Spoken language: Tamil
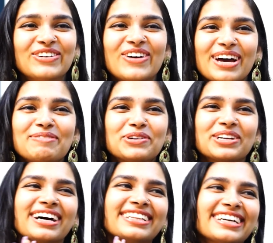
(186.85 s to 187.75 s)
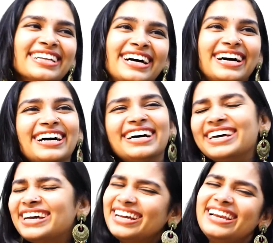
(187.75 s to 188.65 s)
இவ்வளோ வாய்ப்பு கொடுக்காதீங்க
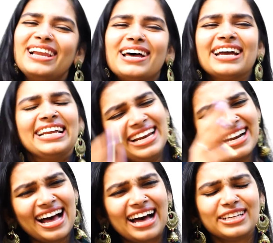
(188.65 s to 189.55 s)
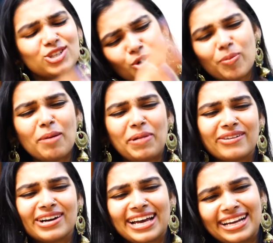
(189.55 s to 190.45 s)
இல்லைடா இல்லடா நீ சூப்பரா
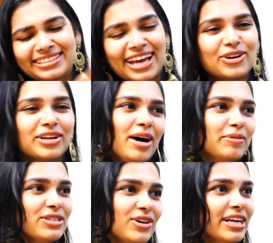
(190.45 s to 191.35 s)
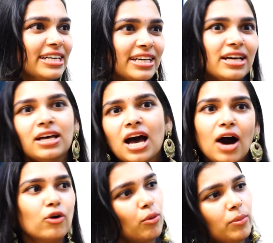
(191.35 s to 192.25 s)
பாடுவேடா எனக்கு தெரியும்டா அப்படின்னு சொல்லிட்டு
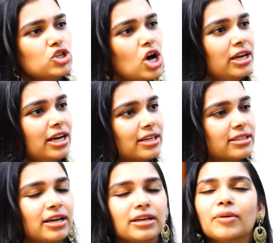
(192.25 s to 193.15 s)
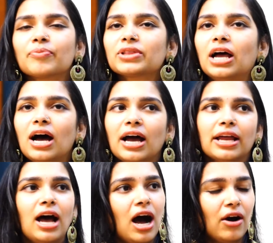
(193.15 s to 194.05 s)
அவர் ரொம்ப ஜாலியா இருந்தாரு
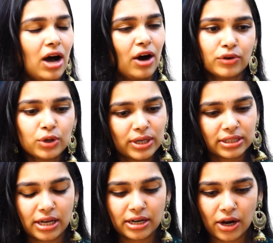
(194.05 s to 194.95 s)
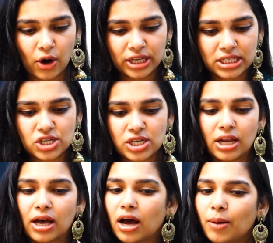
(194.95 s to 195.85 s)
ஏன்னா அவரும் இருந்தார் ரெக்கார்டிங்
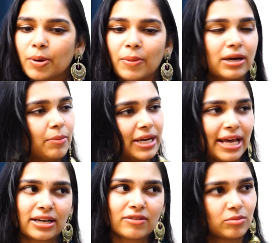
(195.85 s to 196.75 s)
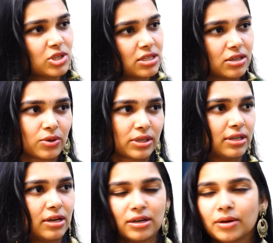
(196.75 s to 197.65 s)
செஷனில் அப்புறமா நம்ம டைரக்டர் வம்சி சாரும்
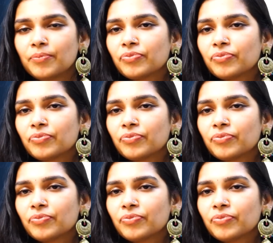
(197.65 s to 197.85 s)
இருந்தார்